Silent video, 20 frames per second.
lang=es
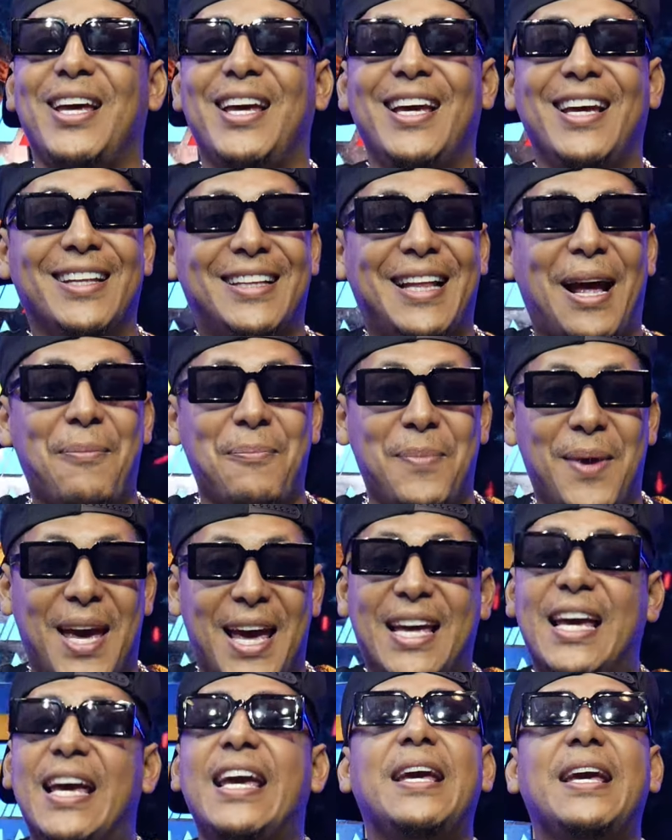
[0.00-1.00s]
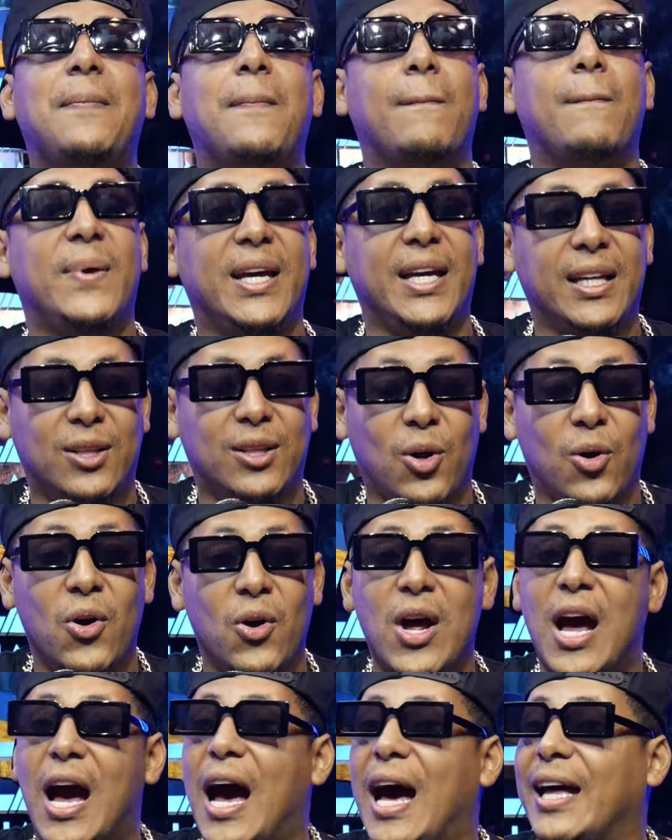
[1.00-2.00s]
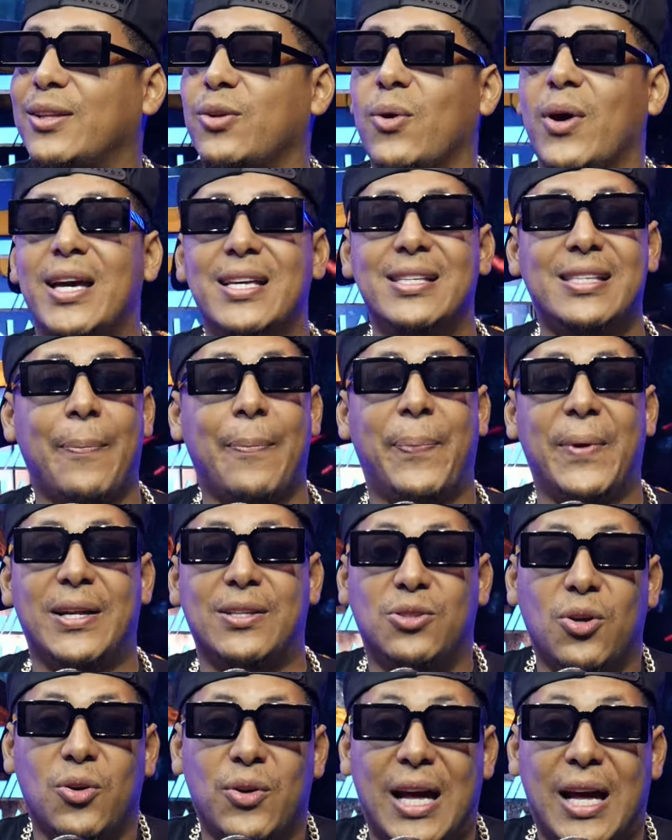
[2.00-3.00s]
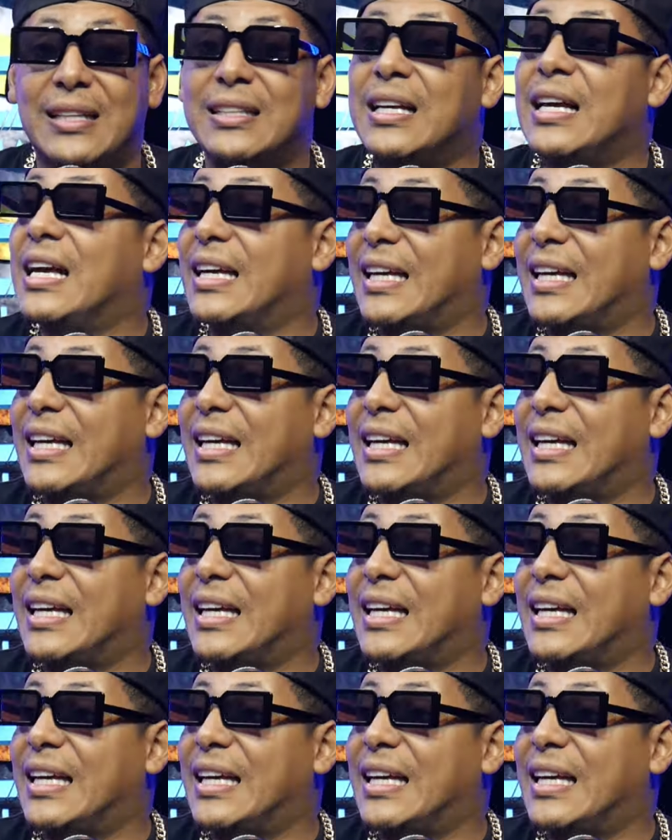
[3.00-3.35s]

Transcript: Y también invito a todas esas personas